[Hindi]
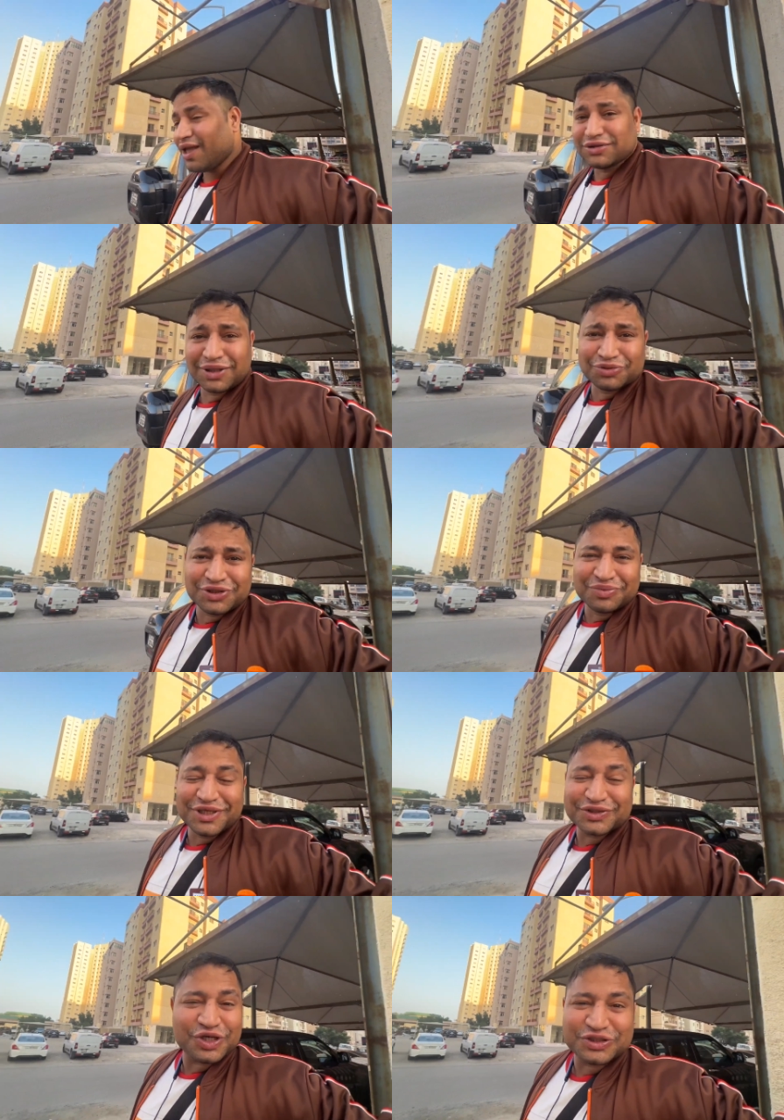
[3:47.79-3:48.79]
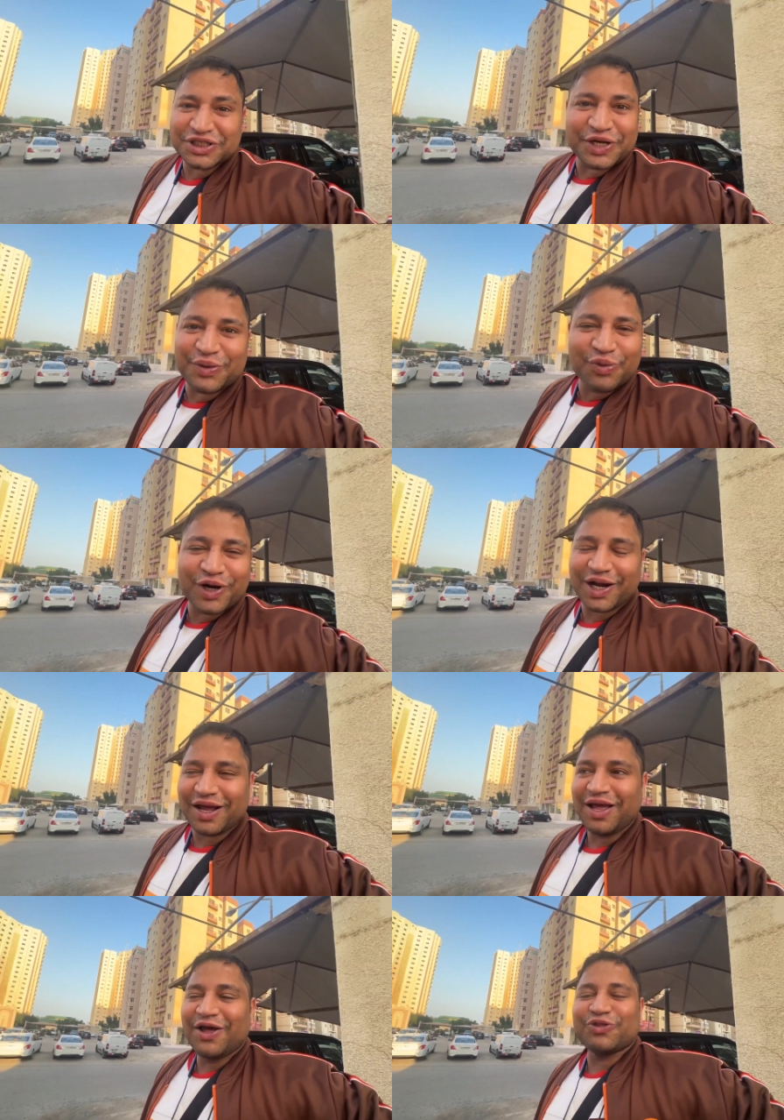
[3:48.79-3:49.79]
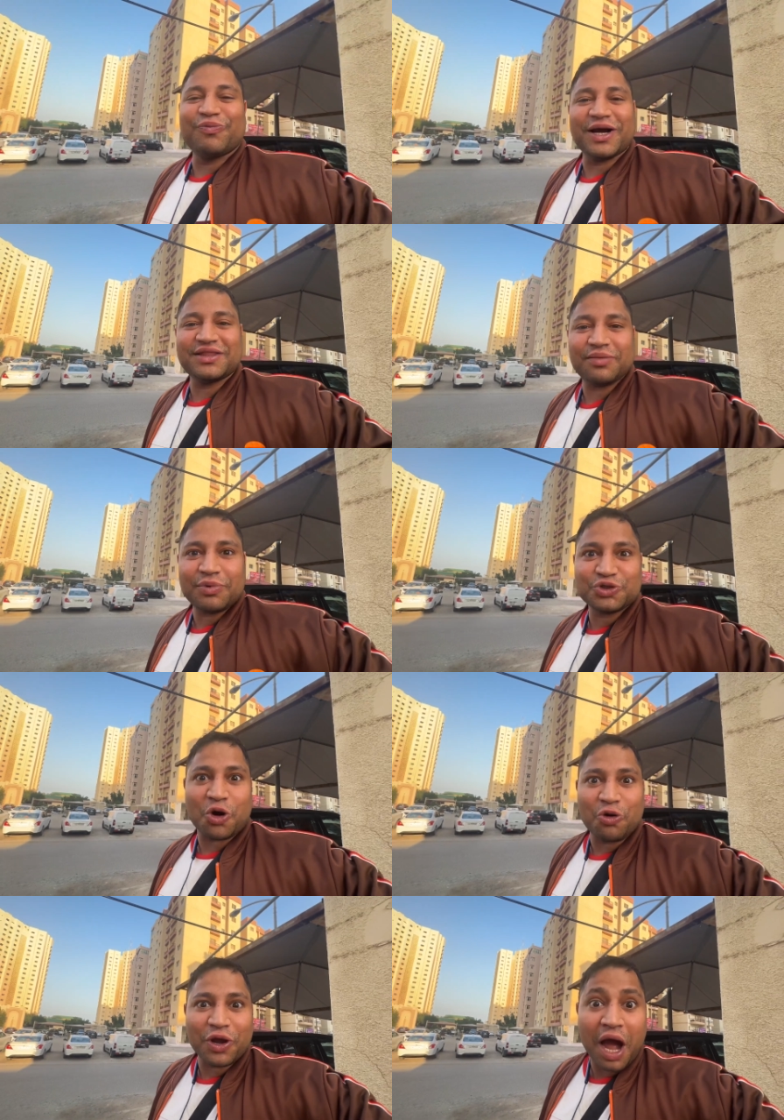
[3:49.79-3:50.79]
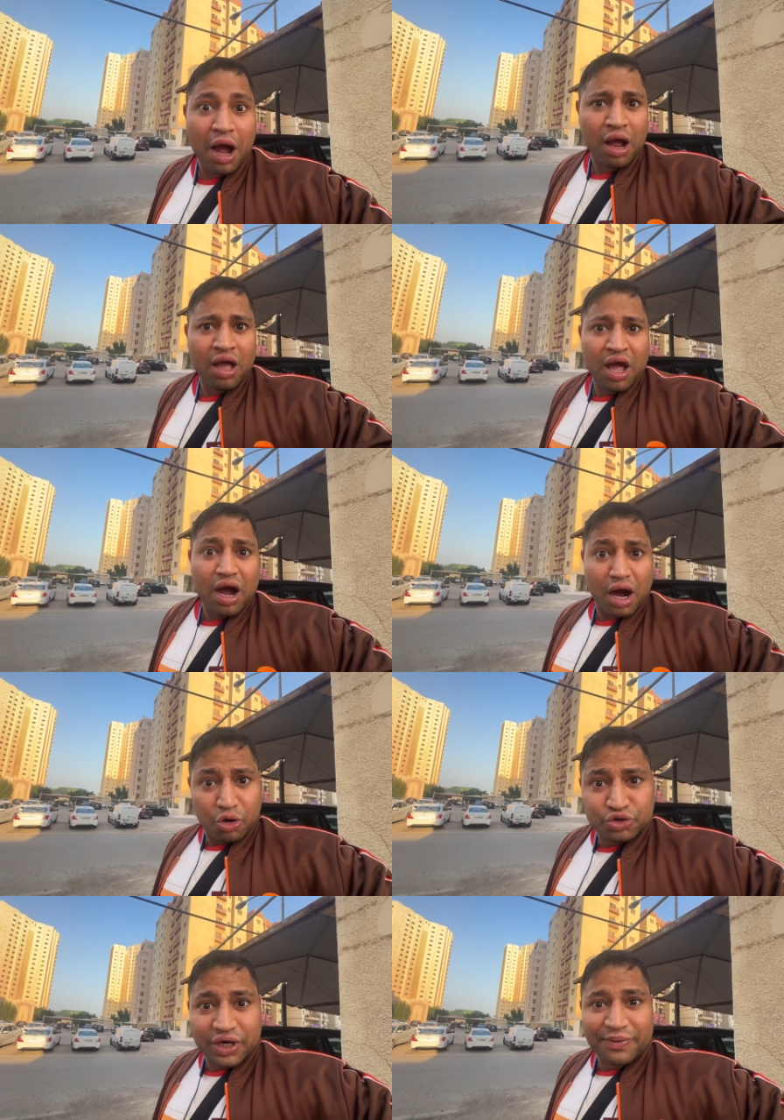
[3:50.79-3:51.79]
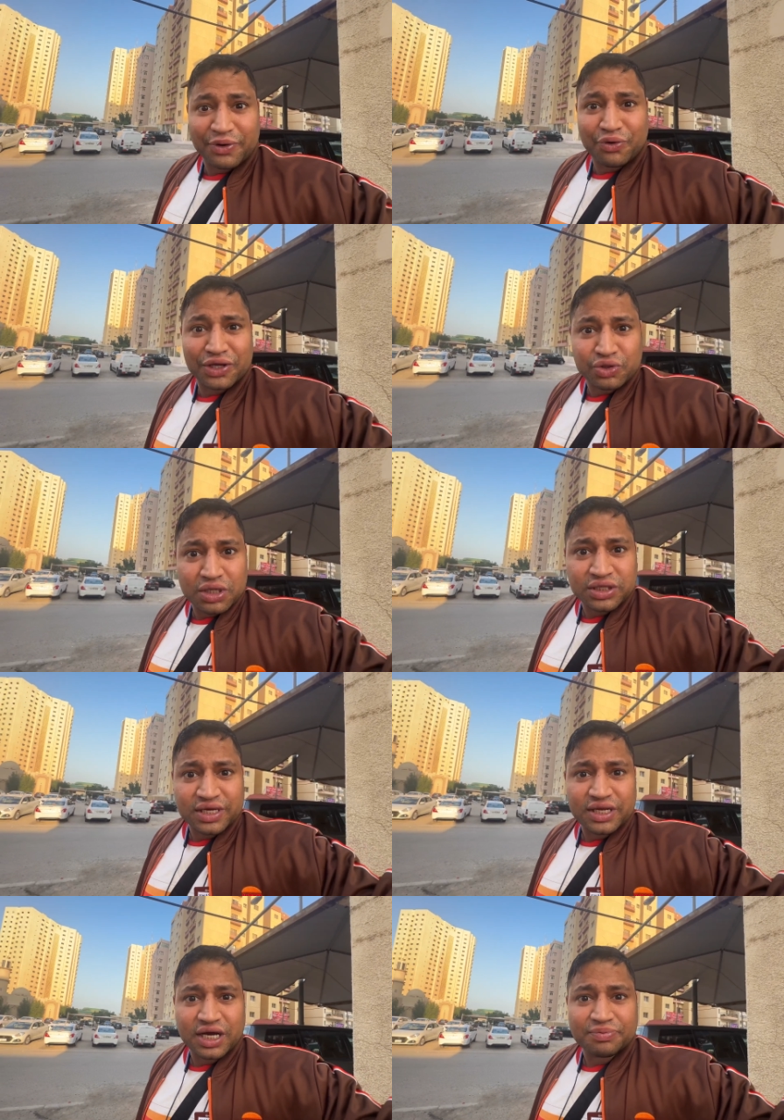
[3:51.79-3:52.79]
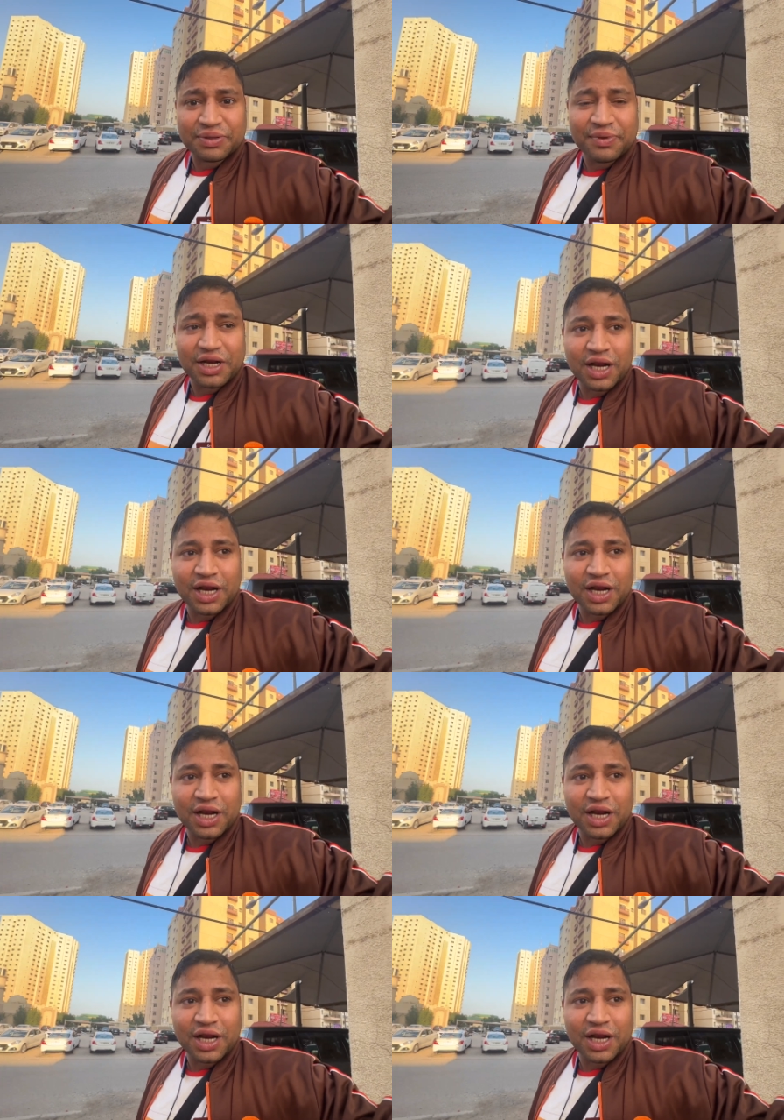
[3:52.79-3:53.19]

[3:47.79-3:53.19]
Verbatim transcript: जब उसने मुझे 180 केडी बोला ना तो भाई साहब मैं शौक हो गया हाँ हाउस ड्राइवर को 180 केडी कब से मिलने